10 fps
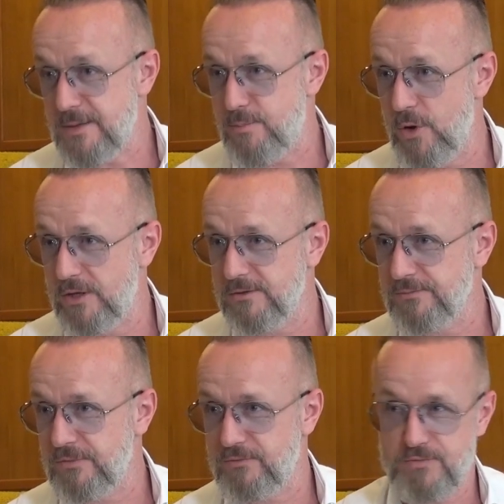
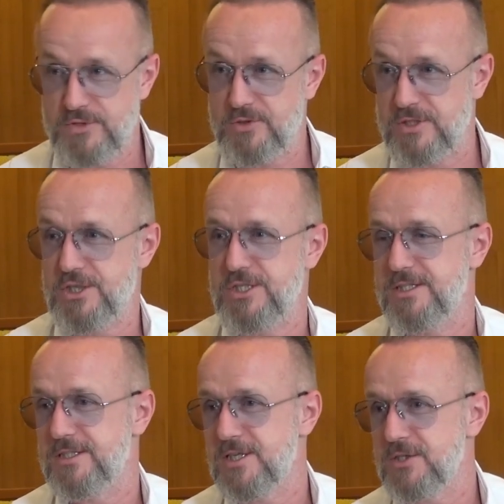geboren, wie ist so die
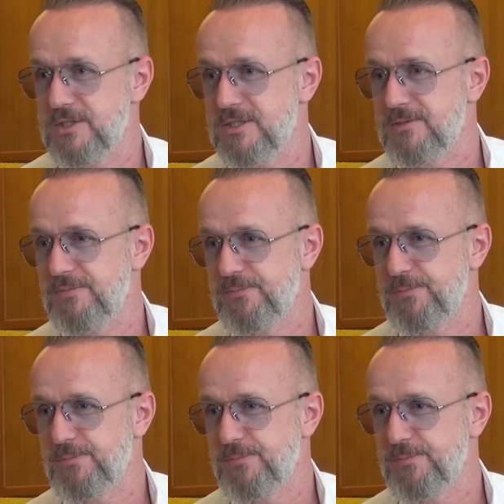Geschichte des Hauses?